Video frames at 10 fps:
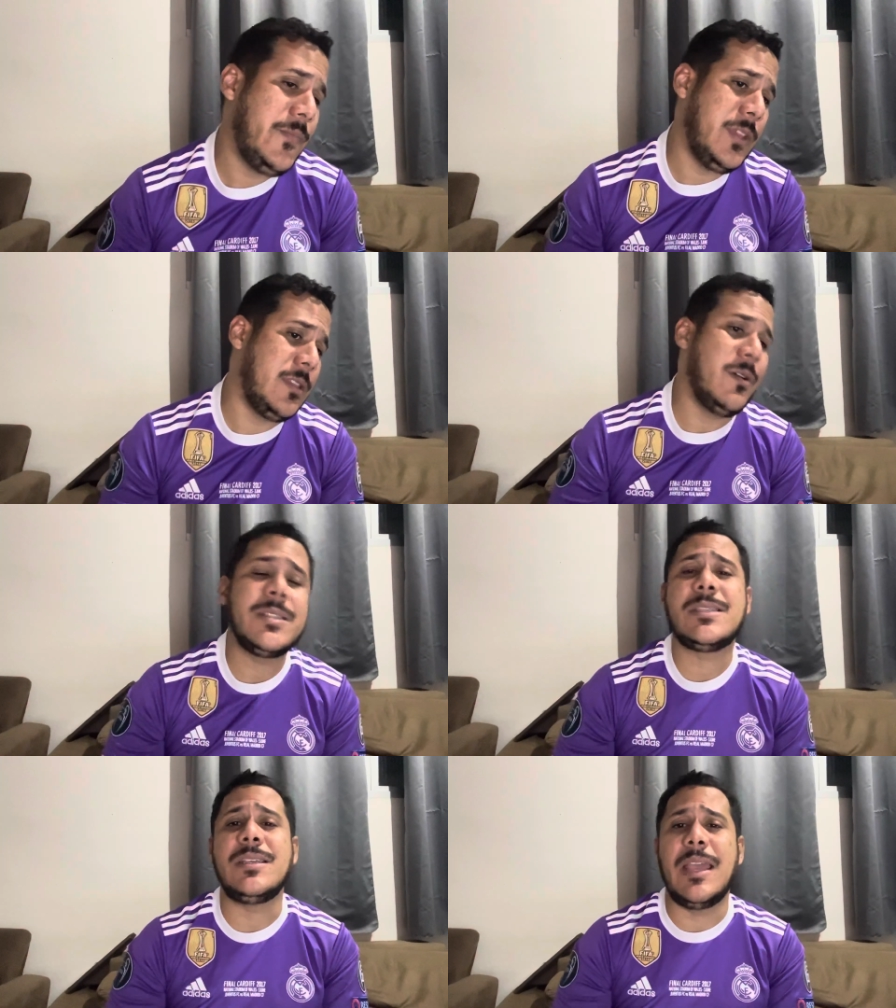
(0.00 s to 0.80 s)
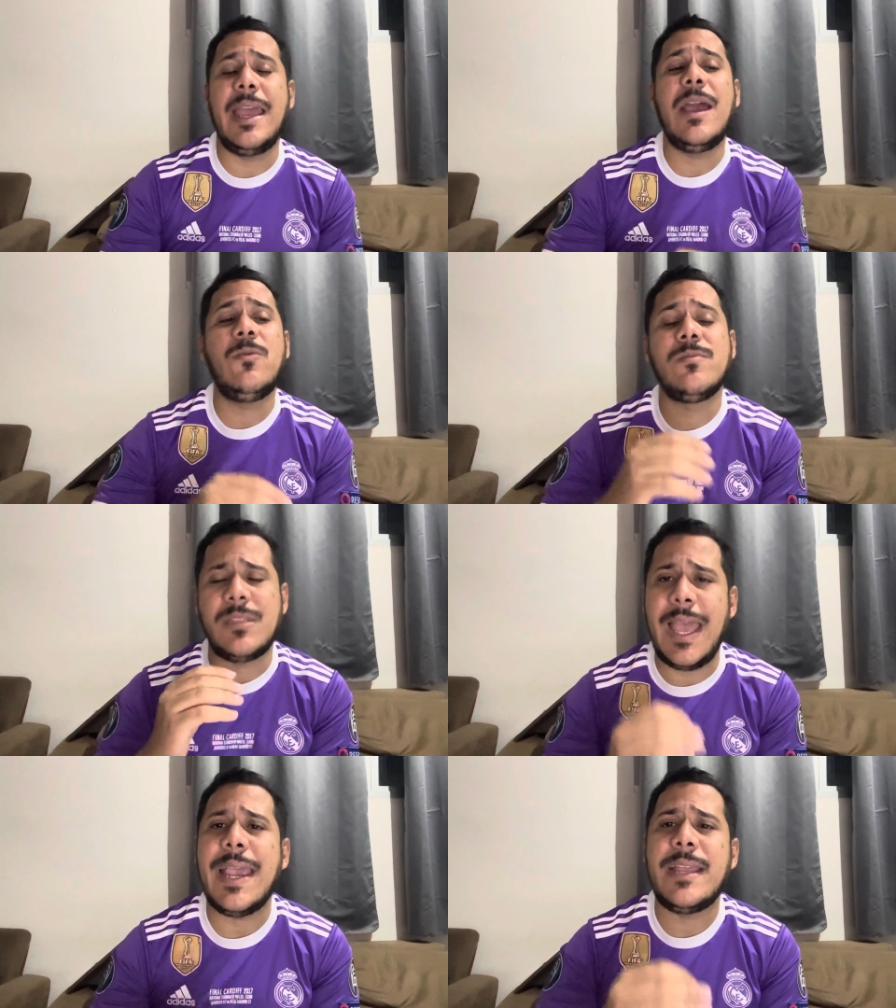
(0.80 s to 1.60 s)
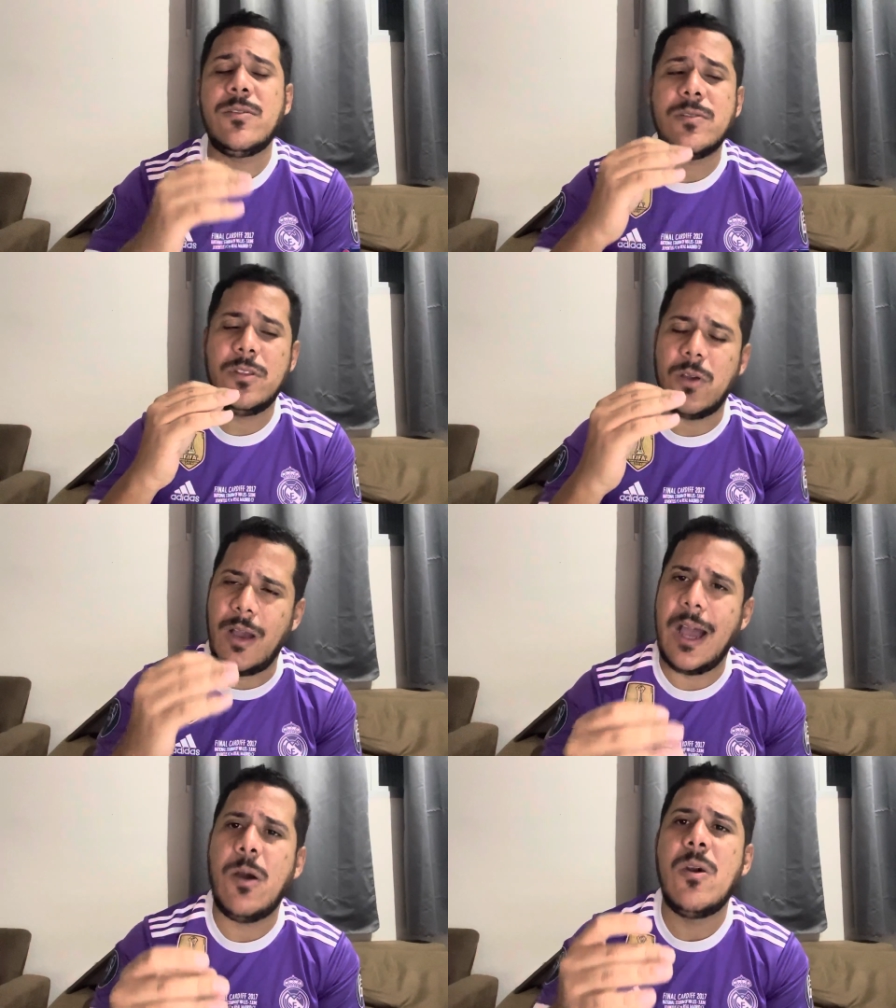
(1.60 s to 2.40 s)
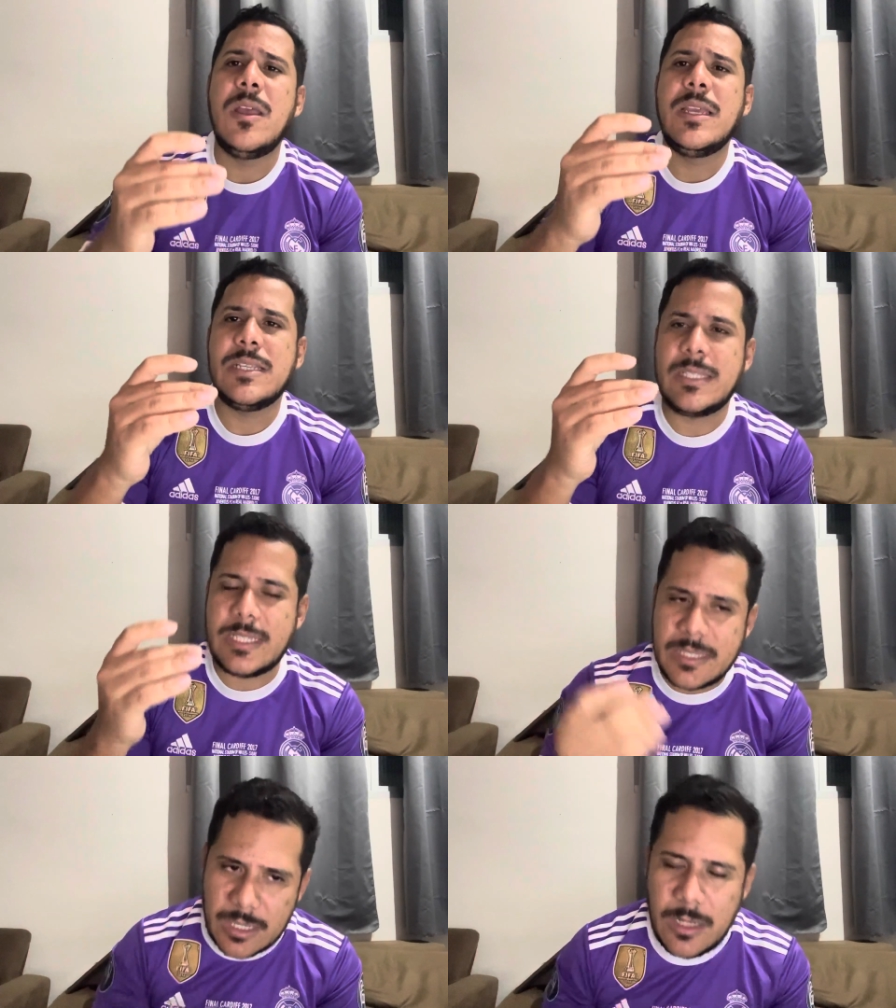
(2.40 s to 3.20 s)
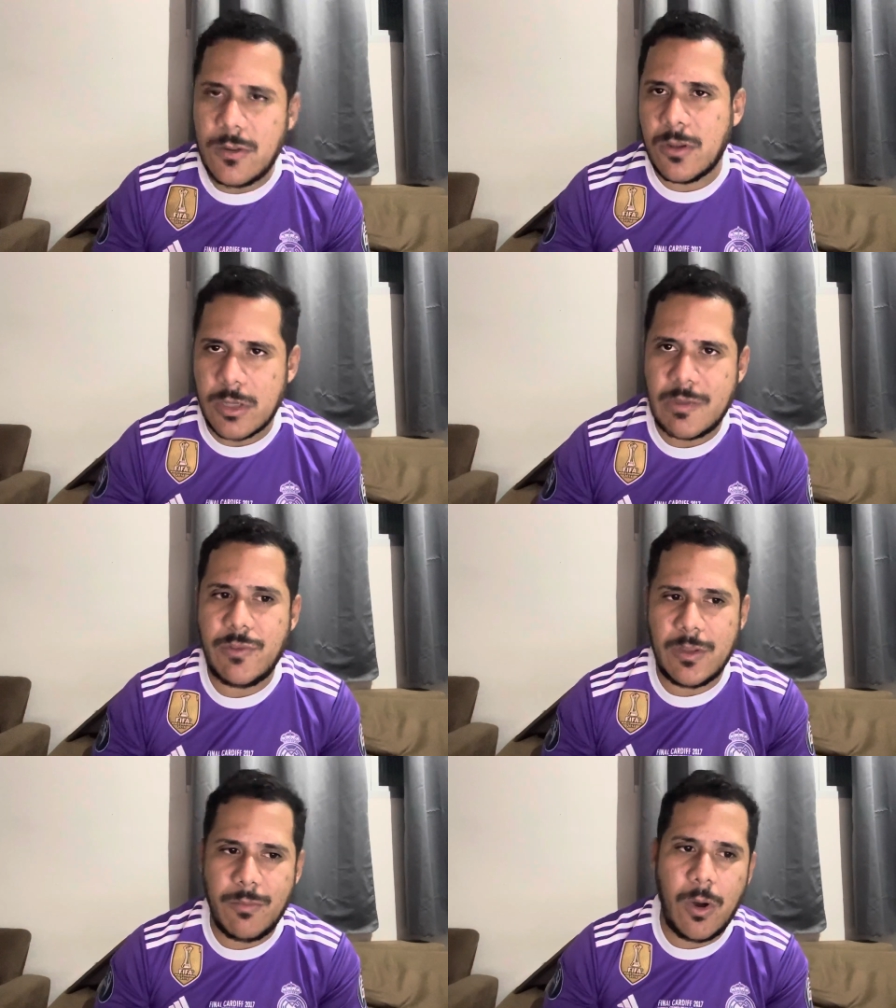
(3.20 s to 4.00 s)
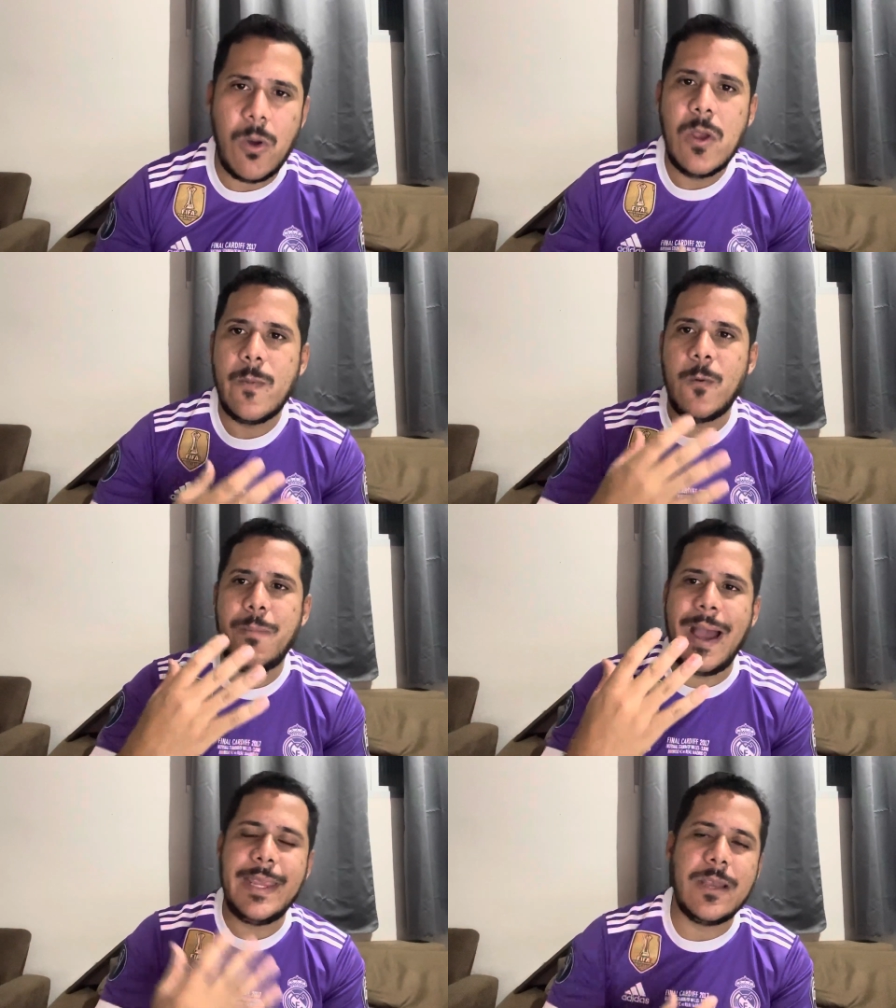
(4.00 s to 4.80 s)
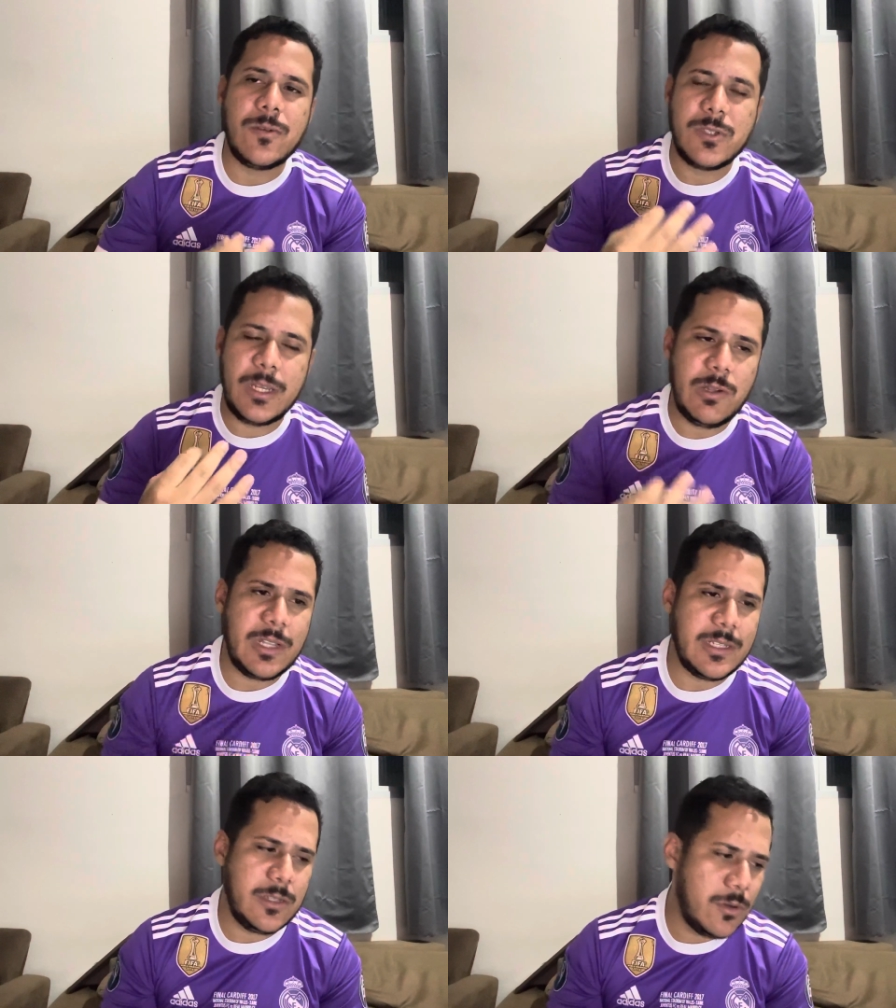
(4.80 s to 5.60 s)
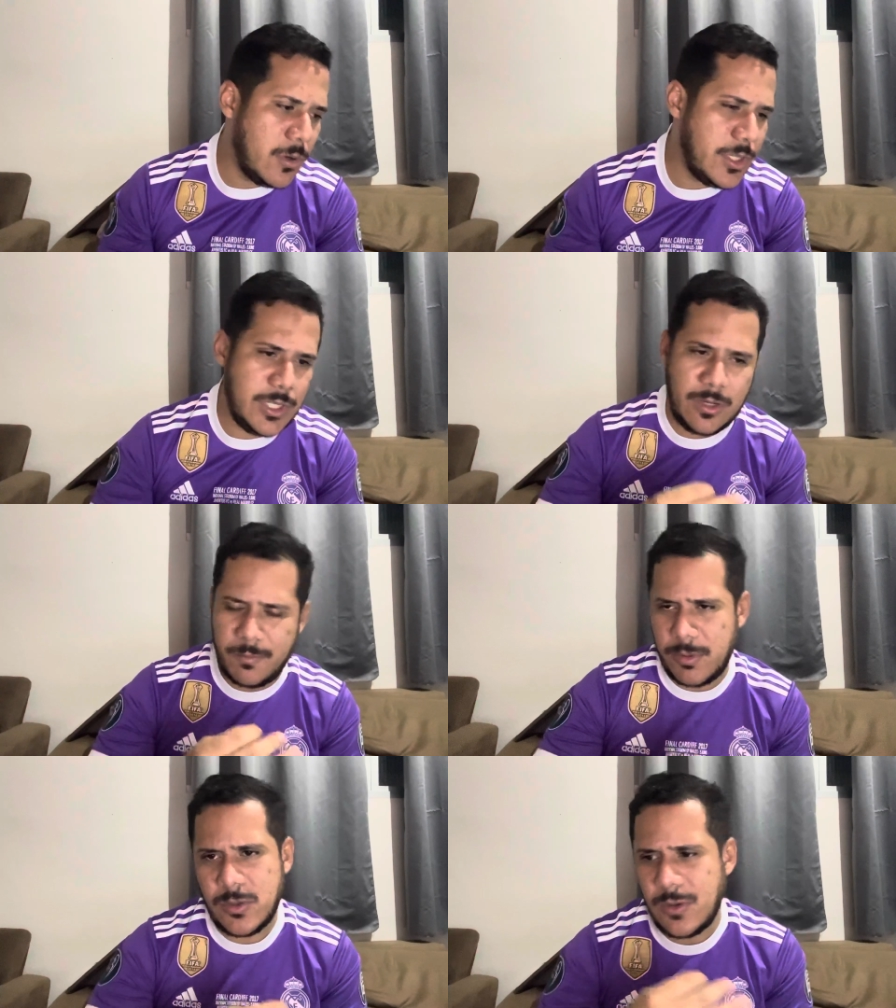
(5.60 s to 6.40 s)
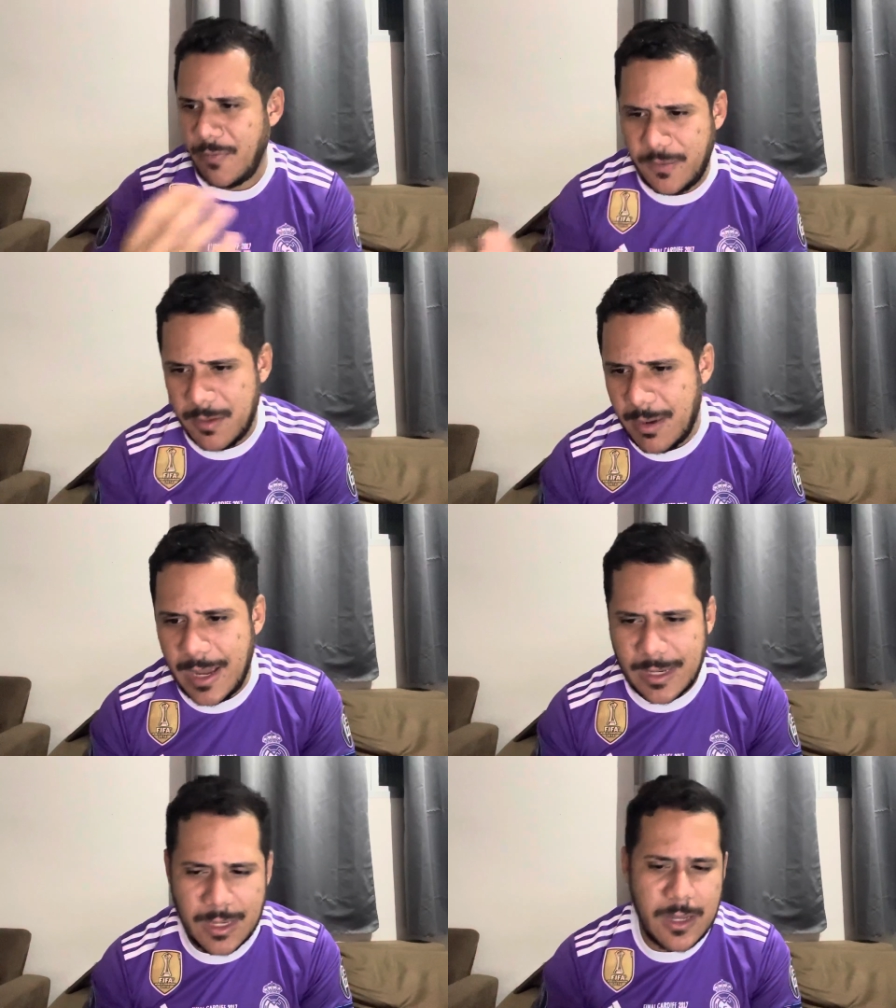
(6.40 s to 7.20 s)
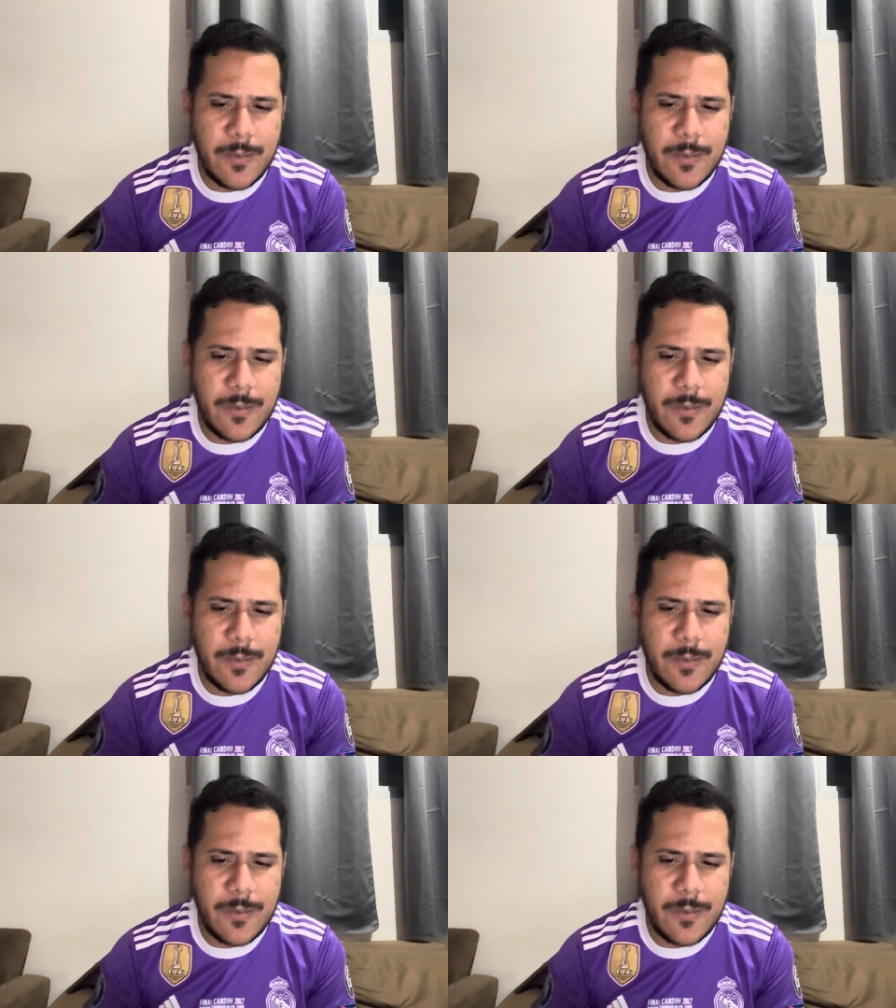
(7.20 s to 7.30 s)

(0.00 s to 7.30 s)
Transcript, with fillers: Então, assim, é um técnico de know-how, sim, no nosso futebol. O Bahia conseguiu trazer hoje, eu posso afirmar aqui,